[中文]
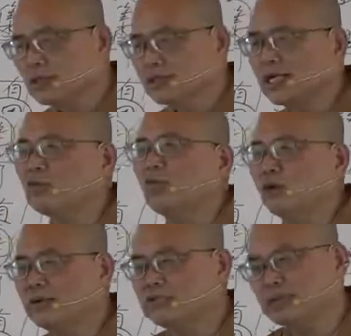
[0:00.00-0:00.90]
那
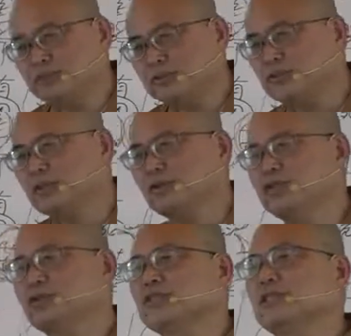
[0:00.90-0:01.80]
我们也不需要
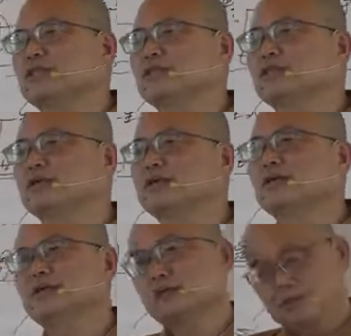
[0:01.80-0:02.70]
修行。
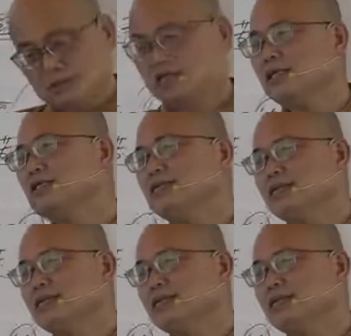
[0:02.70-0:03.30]
天